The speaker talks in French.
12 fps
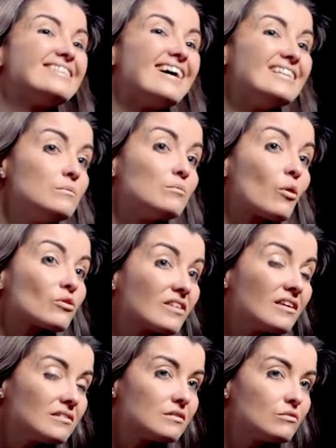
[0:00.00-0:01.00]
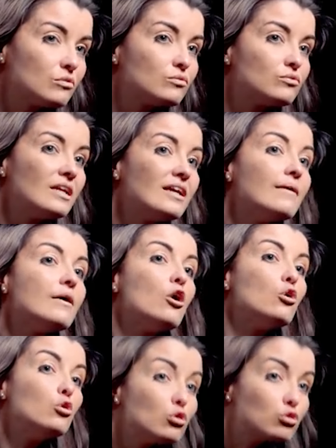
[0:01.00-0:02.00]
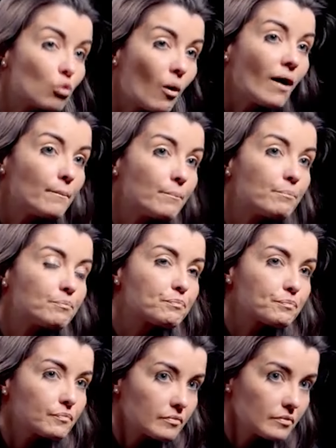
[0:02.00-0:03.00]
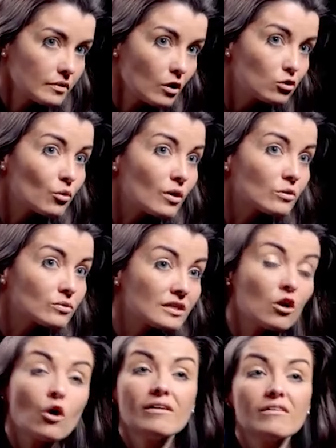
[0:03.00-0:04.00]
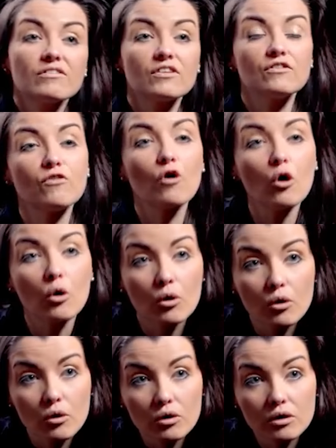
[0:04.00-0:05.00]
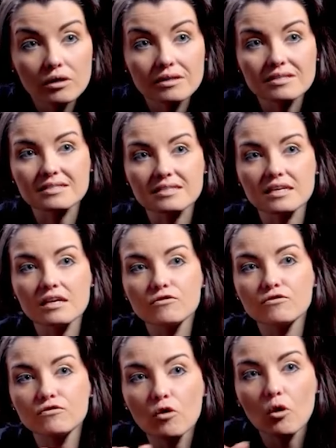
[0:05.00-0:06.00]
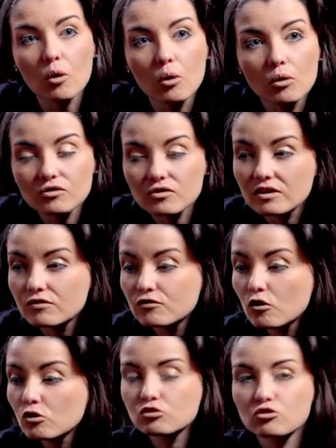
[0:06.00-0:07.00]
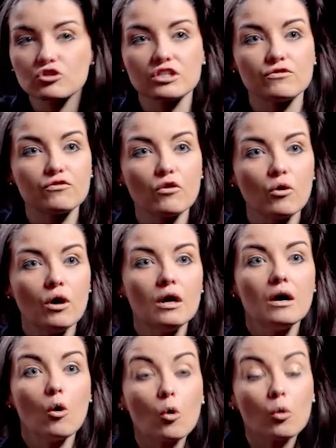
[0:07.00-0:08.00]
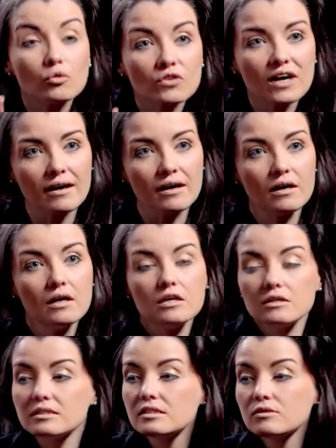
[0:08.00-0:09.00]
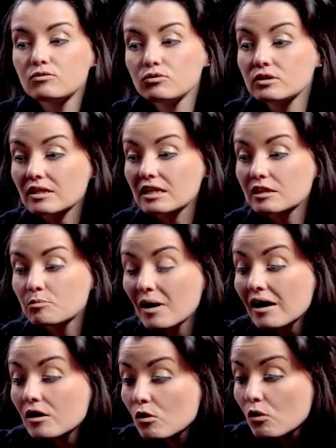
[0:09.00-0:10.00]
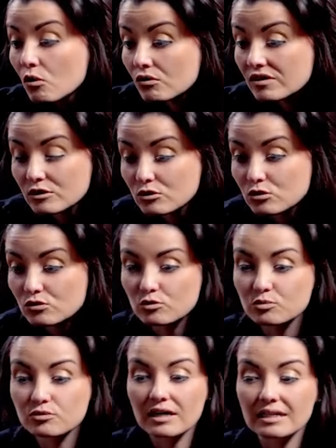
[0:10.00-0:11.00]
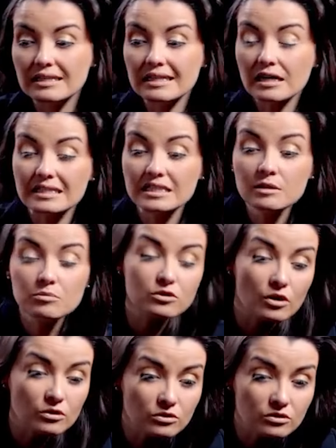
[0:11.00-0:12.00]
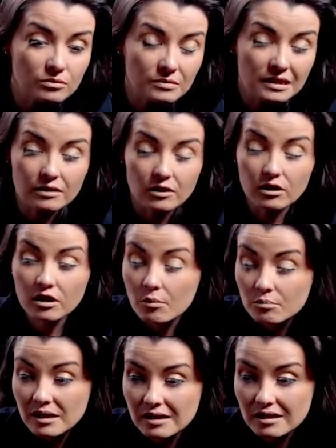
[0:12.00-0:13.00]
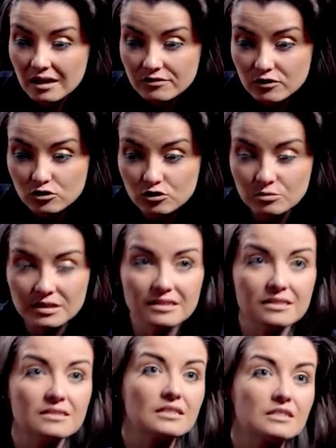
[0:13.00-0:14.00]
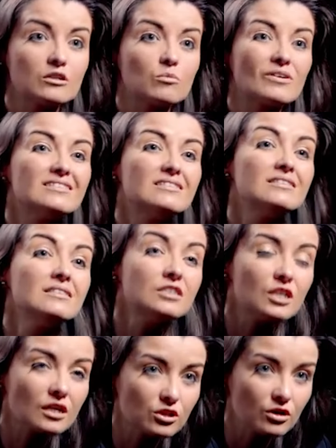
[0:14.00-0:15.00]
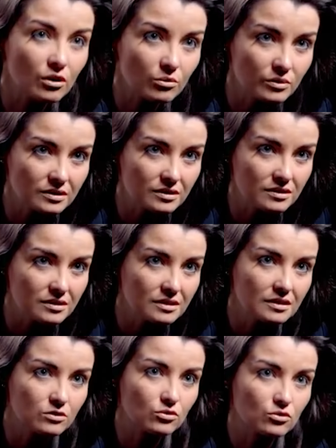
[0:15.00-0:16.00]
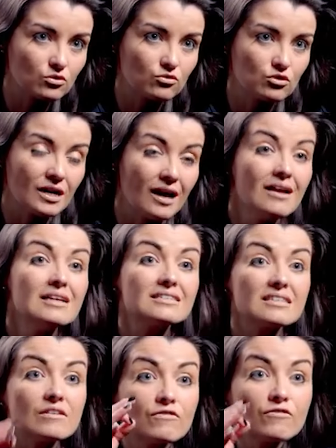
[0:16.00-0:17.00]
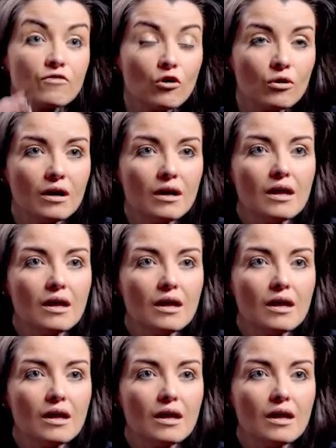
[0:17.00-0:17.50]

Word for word: d'alimenter si vous voulez le droit le droit contraignant c'est faux c'est faux c'est faux de chez faux au contraire si vous n'en êtes pas convaincu, vous pouvez aller lire Gibson 2000, Campbell et la force de Sistex, Il y a au moins 10 chercheurs qui ont été cités sur ce sujet. C'est faux.